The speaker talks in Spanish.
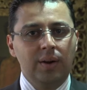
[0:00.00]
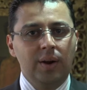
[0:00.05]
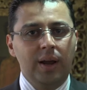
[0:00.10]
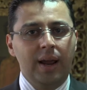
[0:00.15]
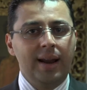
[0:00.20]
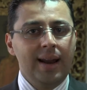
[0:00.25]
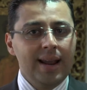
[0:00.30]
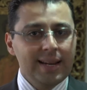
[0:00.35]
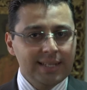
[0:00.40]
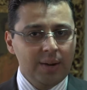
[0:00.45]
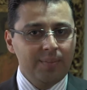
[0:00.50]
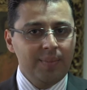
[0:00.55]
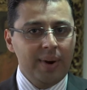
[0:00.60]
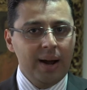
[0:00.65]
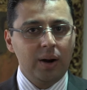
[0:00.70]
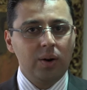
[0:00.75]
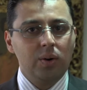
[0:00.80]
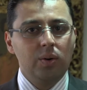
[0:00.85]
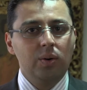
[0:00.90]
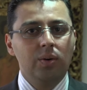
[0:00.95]
En ese
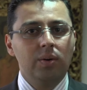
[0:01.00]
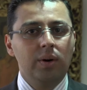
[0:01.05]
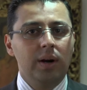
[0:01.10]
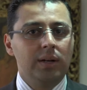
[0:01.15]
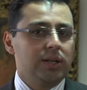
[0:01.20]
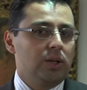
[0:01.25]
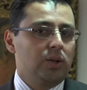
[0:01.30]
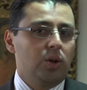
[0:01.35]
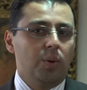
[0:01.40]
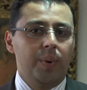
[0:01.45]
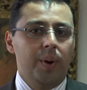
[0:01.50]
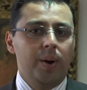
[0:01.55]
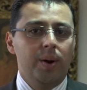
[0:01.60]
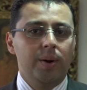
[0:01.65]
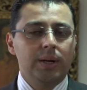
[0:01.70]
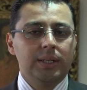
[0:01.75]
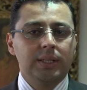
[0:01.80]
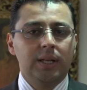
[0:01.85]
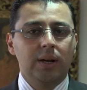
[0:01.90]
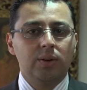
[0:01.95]
marco, el sector
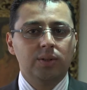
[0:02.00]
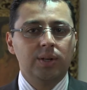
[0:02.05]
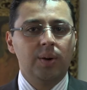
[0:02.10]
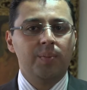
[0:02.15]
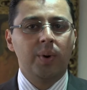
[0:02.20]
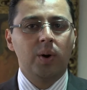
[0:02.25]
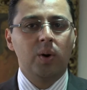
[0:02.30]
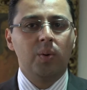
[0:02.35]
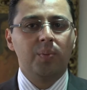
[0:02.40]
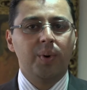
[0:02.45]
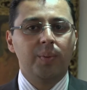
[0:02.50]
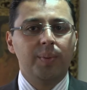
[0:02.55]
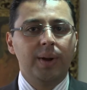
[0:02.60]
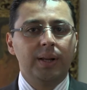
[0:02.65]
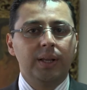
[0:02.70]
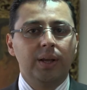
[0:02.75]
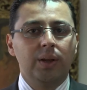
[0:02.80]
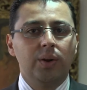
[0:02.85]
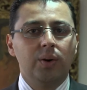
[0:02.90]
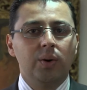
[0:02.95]
privado ha estado siempre
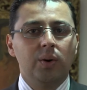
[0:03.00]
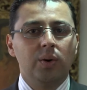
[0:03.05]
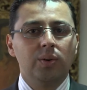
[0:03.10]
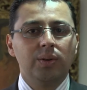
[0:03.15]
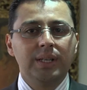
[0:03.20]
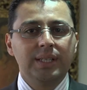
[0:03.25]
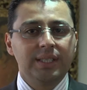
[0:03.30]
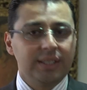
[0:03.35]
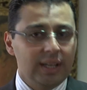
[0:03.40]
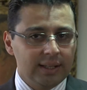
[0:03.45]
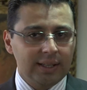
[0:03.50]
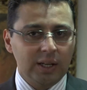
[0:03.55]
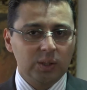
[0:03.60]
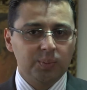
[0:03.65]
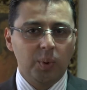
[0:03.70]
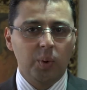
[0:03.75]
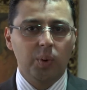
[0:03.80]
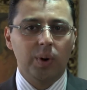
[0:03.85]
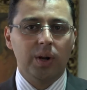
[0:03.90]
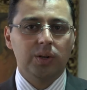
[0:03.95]
comprometido con distintas
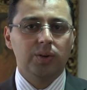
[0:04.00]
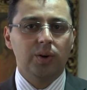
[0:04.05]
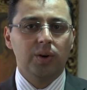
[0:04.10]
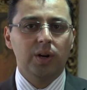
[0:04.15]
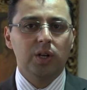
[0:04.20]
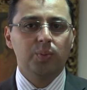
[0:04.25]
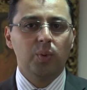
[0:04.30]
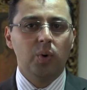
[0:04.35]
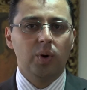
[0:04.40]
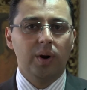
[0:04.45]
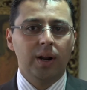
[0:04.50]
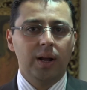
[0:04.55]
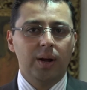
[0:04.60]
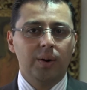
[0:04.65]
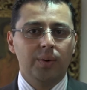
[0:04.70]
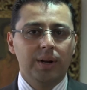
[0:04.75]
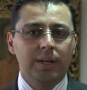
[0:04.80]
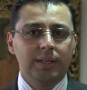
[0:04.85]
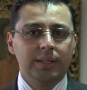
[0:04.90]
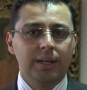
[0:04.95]
poblaciones
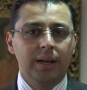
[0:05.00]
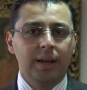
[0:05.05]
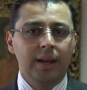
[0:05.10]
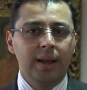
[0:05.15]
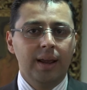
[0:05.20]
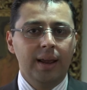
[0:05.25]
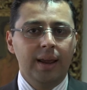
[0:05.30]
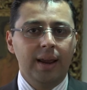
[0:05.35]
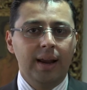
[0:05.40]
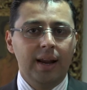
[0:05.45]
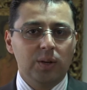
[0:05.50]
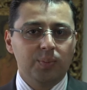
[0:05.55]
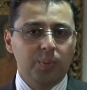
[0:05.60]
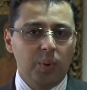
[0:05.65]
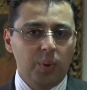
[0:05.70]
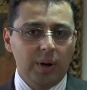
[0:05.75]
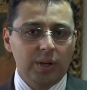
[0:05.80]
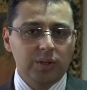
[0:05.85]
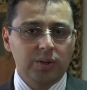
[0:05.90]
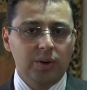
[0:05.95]
vulnerables y las
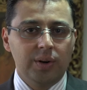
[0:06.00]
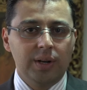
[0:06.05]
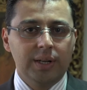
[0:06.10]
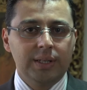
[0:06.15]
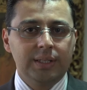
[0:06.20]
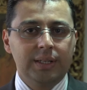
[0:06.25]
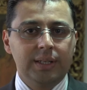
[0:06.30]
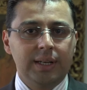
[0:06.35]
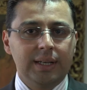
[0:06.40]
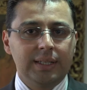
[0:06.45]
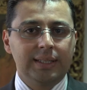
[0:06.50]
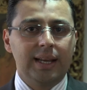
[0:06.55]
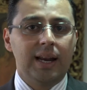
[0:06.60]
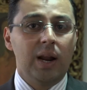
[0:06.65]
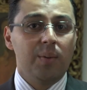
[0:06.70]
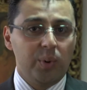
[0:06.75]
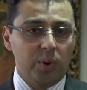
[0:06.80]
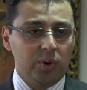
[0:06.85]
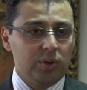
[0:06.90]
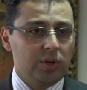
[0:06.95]
poblaciones que están
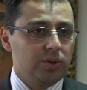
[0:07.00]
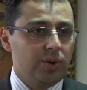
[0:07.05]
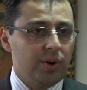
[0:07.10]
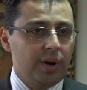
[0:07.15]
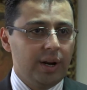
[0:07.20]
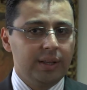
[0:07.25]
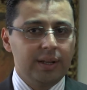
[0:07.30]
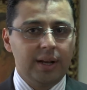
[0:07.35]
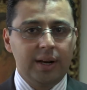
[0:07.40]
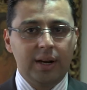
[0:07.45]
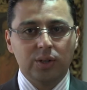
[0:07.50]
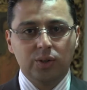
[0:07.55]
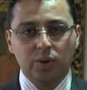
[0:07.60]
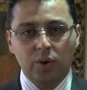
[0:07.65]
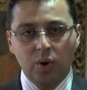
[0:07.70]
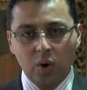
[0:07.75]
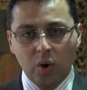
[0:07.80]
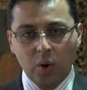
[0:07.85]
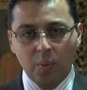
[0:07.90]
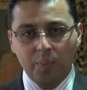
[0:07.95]
en proceso de
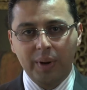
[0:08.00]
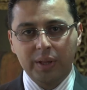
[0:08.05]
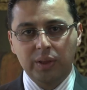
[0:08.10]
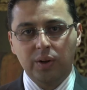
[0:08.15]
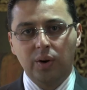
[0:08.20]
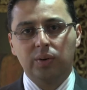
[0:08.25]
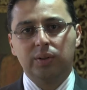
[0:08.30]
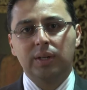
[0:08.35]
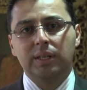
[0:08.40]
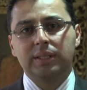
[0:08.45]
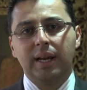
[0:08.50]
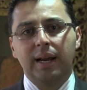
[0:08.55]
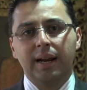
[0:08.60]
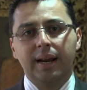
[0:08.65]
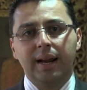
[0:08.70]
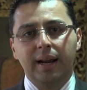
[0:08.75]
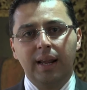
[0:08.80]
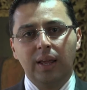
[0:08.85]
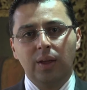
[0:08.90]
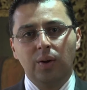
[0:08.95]
reintegración, compatriotas que han
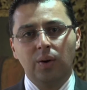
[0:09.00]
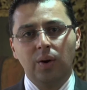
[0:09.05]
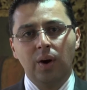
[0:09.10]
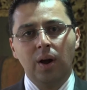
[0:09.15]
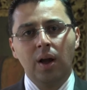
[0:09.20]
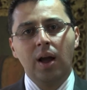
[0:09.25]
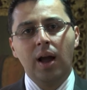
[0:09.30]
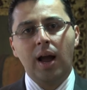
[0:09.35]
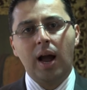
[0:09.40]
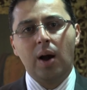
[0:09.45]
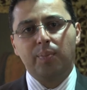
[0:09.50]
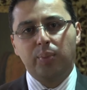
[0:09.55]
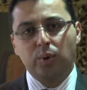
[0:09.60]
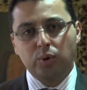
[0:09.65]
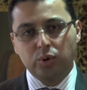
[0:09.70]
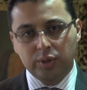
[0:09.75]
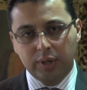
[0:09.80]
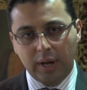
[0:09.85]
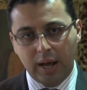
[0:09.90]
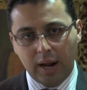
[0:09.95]
querido
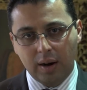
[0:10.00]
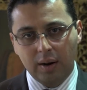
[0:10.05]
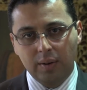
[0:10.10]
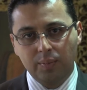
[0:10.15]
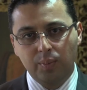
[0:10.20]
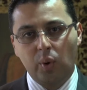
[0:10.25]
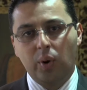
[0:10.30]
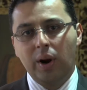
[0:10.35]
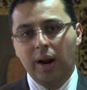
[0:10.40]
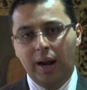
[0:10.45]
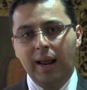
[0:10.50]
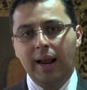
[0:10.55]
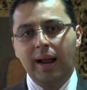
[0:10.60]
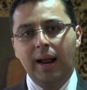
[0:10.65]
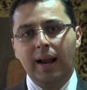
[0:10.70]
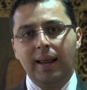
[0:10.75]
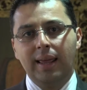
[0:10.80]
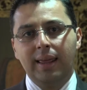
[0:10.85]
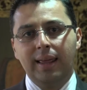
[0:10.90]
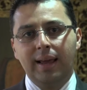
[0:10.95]
apostar por la
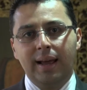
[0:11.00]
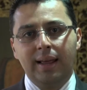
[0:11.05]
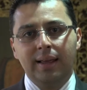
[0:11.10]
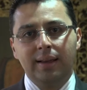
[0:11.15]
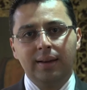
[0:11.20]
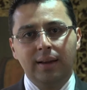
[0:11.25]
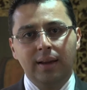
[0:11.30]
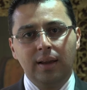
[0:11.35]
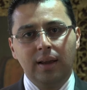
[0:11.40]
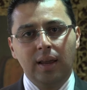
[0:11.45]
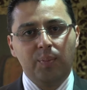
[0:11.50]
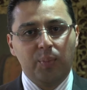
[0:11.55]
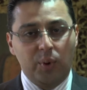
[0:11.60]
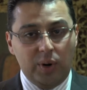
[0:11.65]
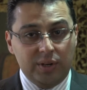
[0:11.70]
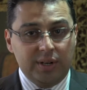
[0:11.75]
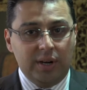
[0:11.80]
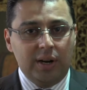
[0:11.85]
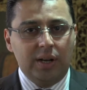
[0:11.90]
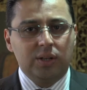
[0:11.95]
legalidad y por
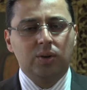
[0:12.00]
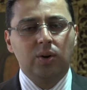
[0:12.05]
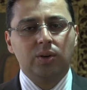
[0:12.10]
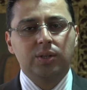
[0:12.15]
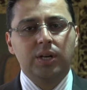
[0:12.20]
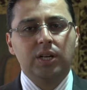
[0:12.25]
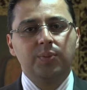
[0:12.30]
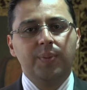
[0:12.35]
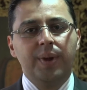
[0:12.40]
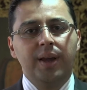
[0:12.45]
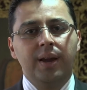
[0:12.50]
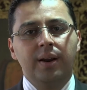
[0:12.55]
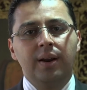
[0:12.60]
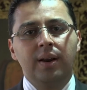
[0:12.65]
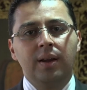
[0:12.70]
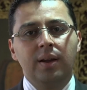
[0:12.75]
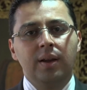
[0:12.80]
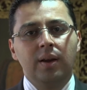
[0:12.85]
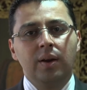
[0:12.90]
hacer las cosas bien,